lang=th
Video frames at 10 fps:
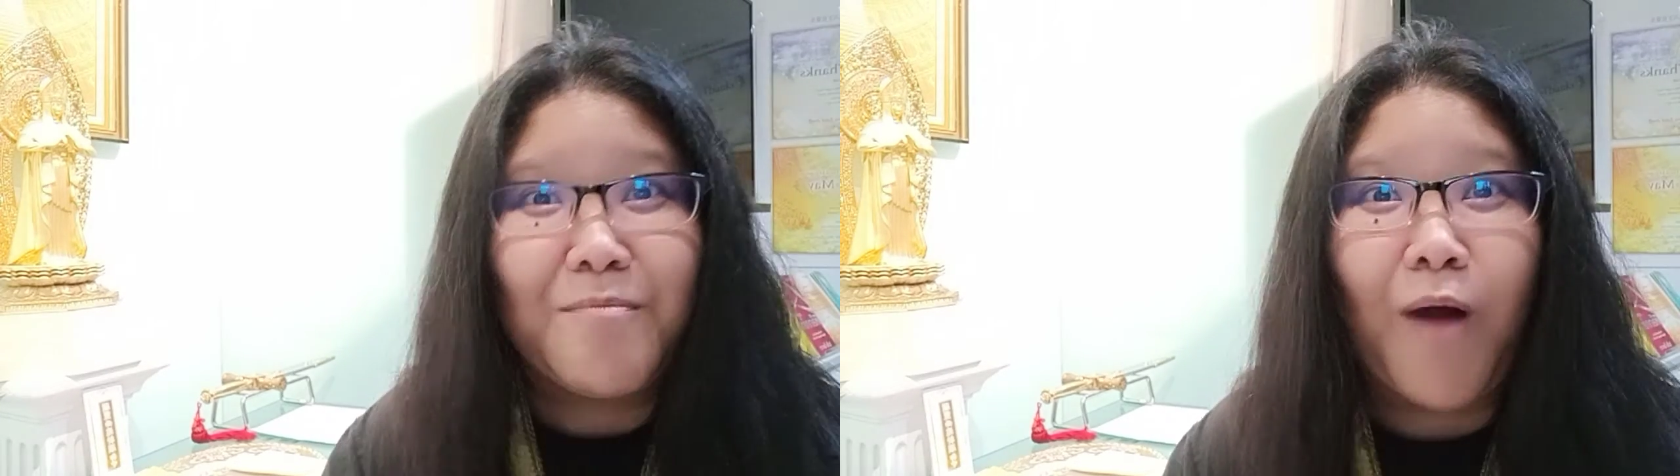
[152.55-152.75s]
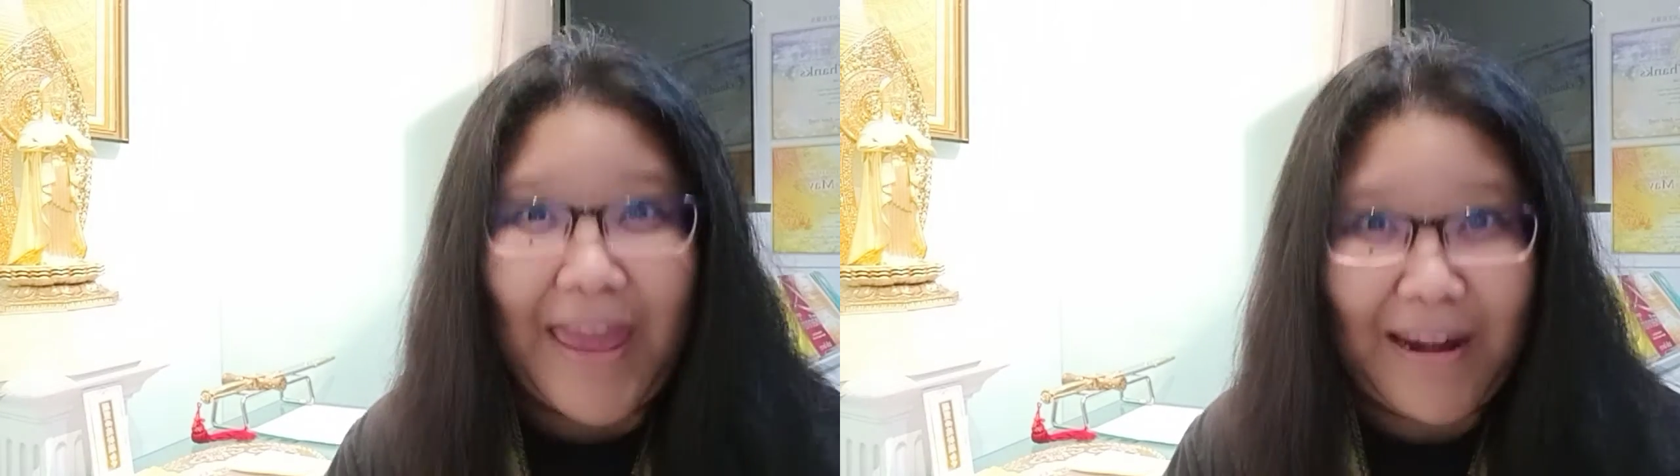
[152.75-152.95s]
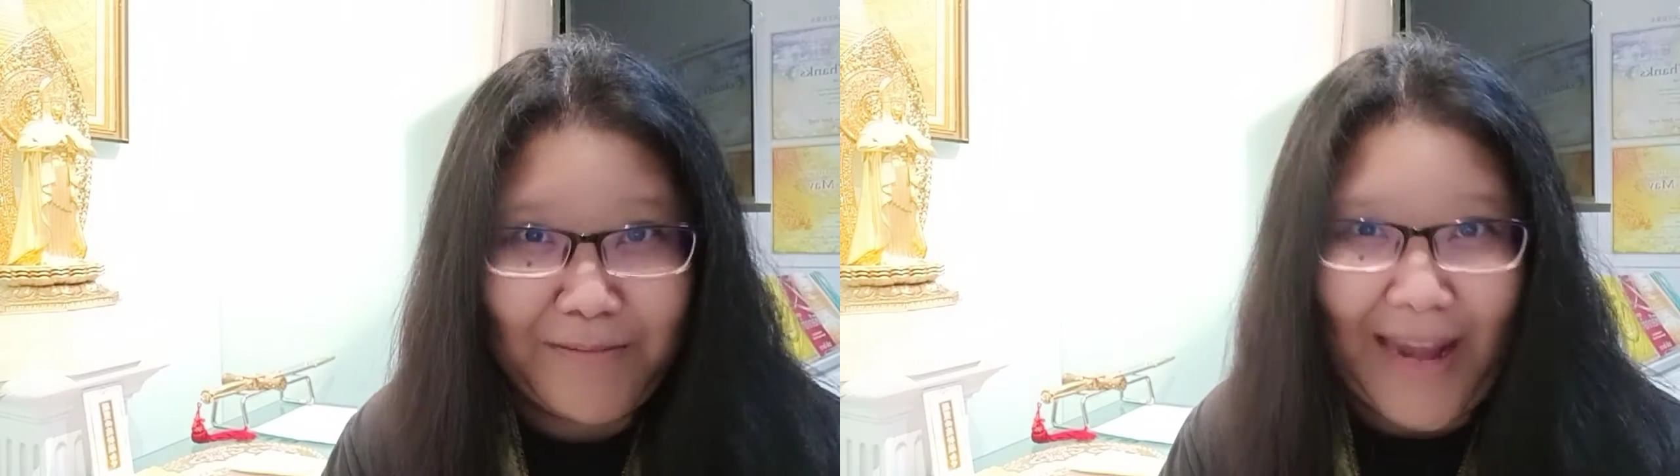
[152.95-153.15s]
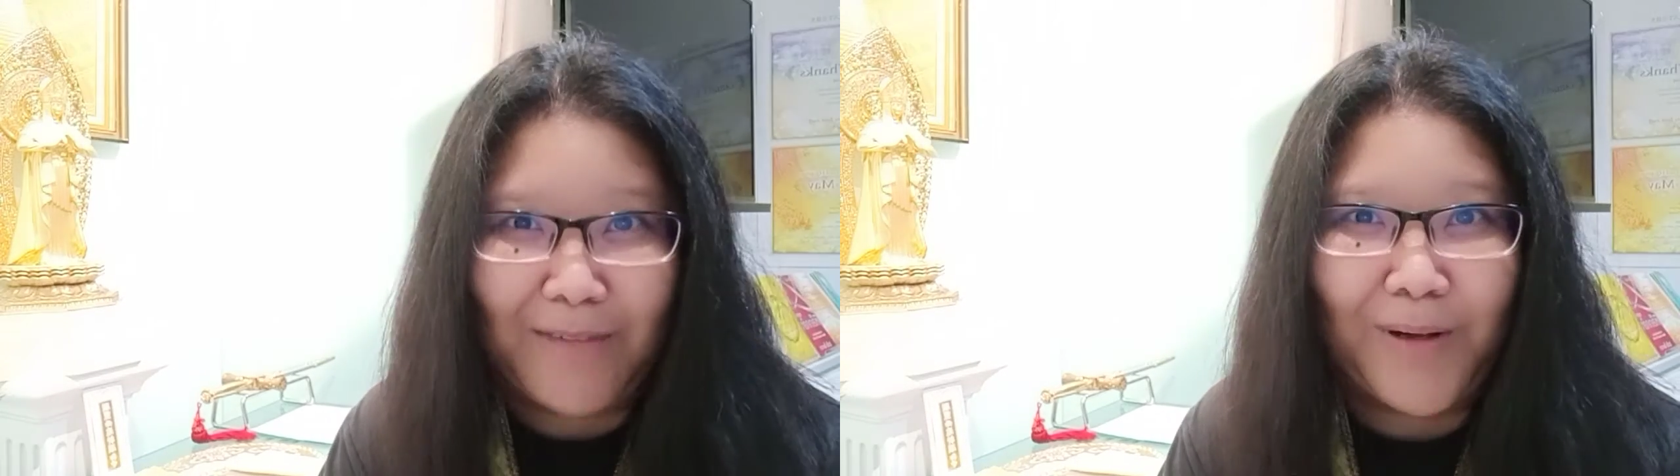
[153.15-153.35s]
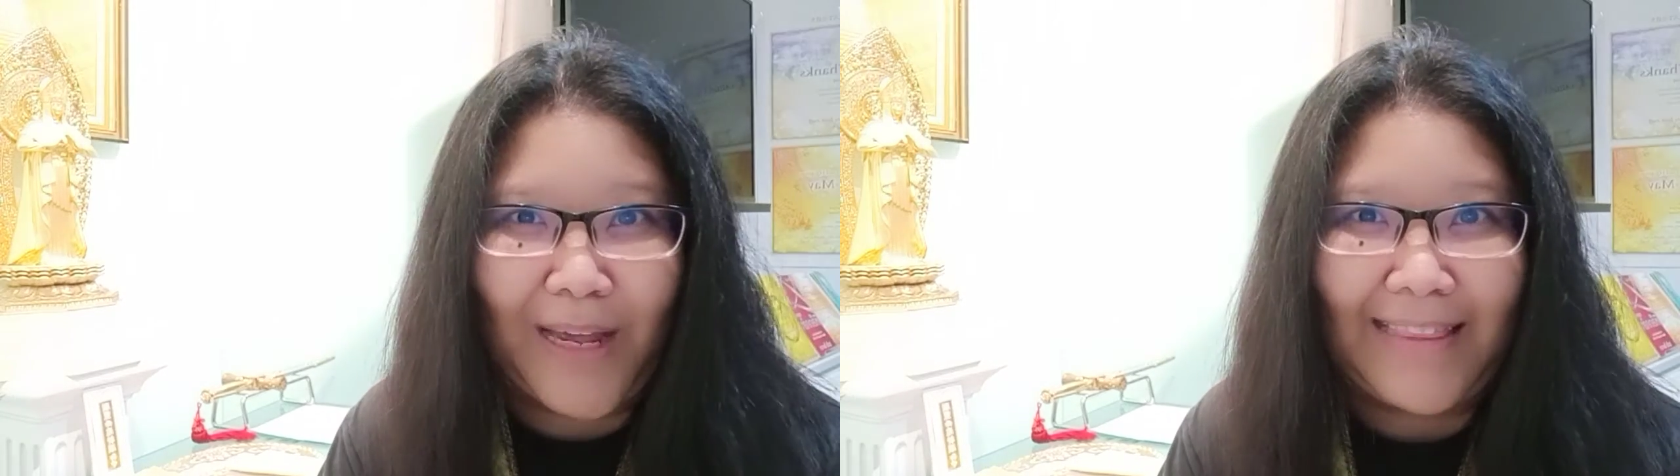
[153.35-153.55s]
บ่อยหรือเปล่า
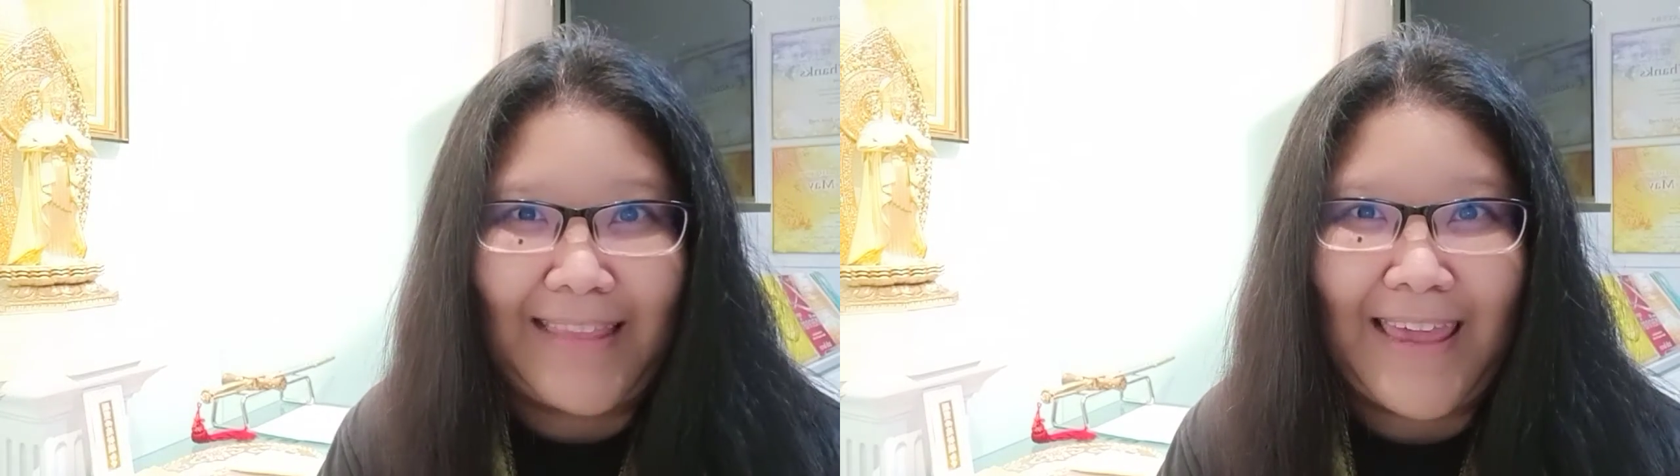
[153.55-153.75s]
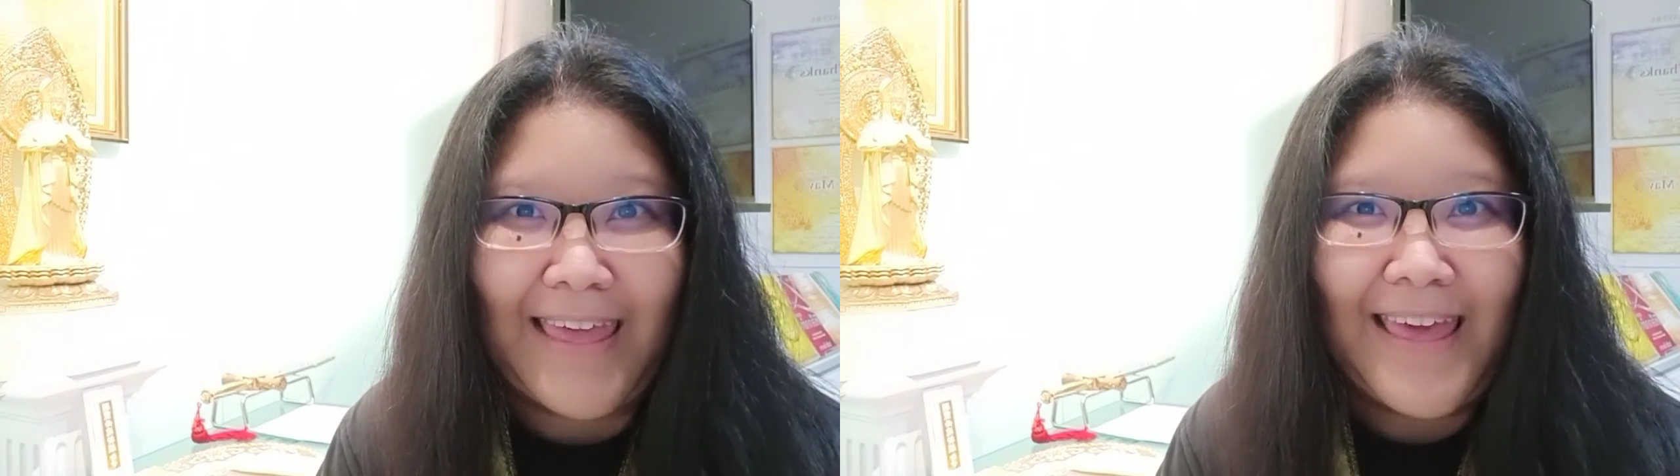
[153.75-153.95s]
ปกติ